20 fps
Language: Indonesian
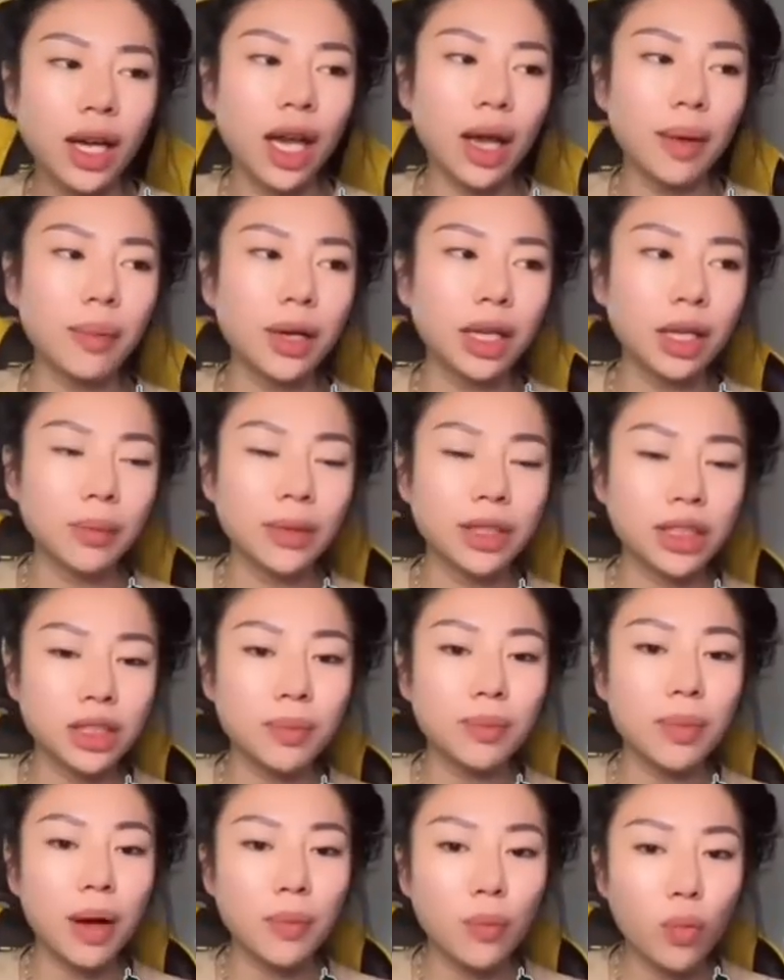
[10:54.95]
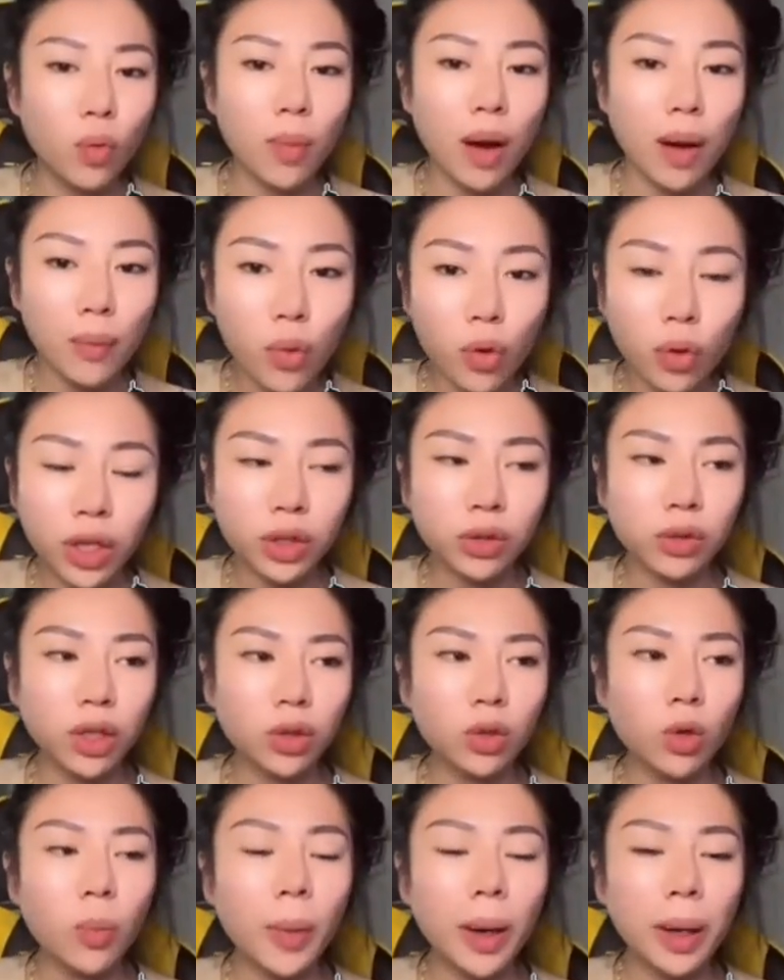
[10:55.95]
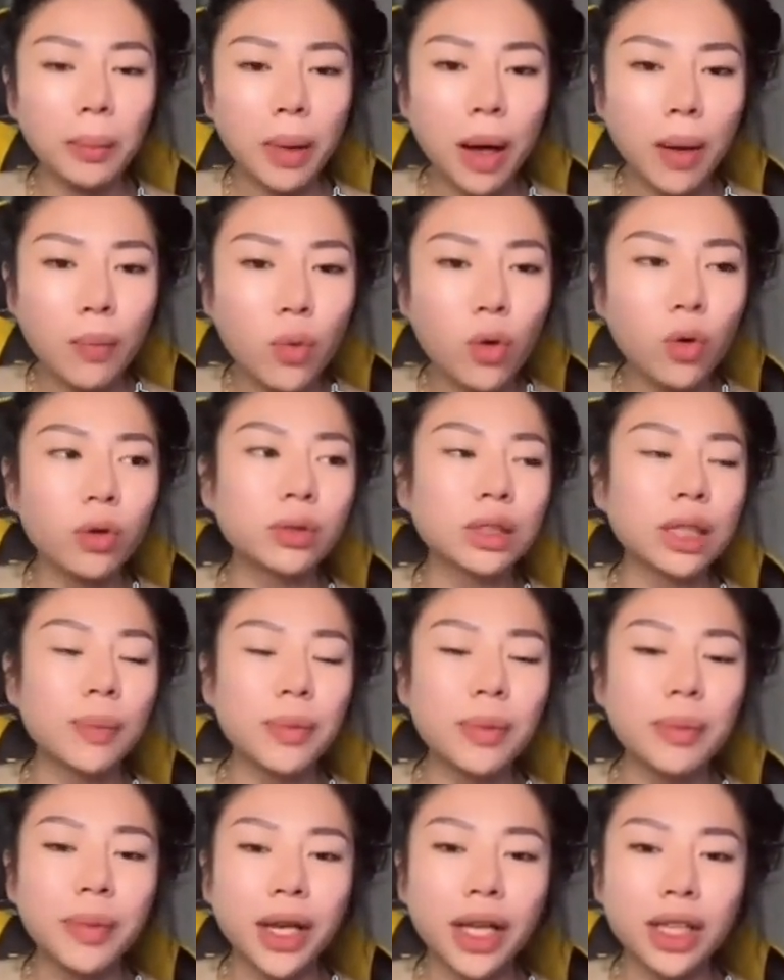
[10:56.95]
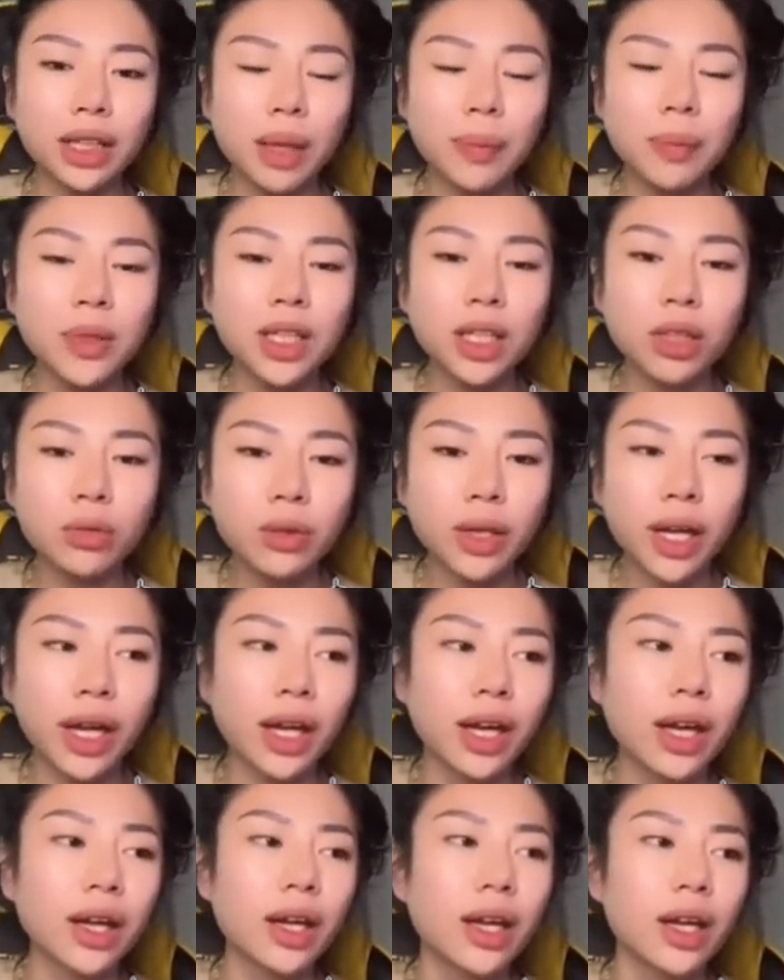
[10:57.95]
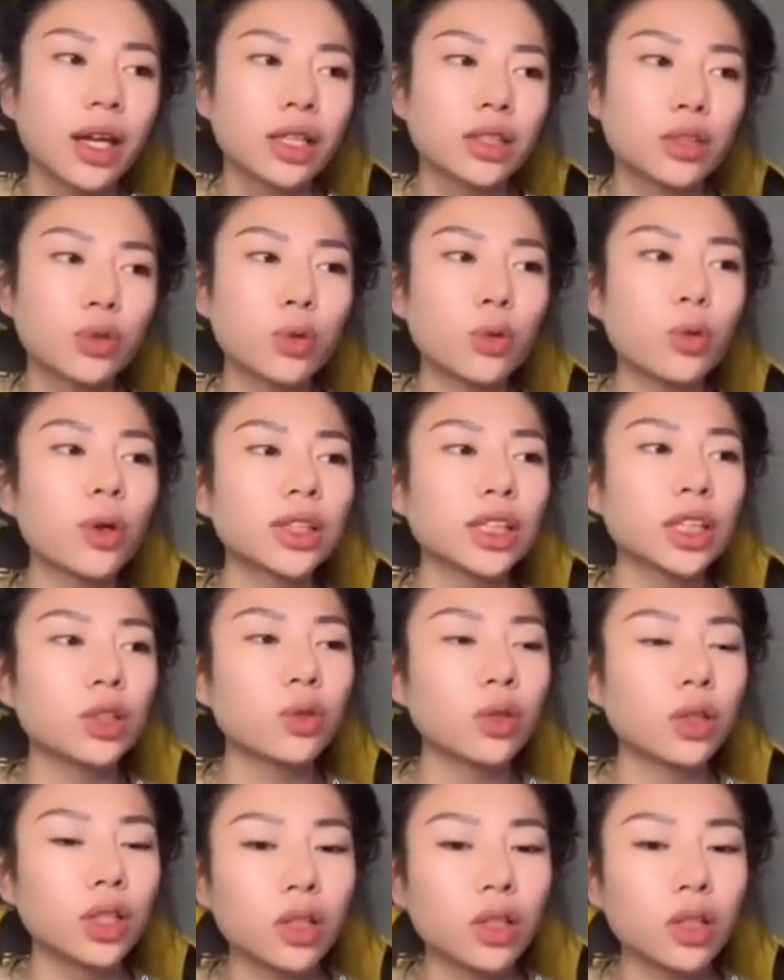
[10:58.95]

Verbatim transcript: emang image-nya mabuk-mabuk gitu kan gue pengen mabuk tapi mereka tapi dia tuh kayak suruh gue tidur di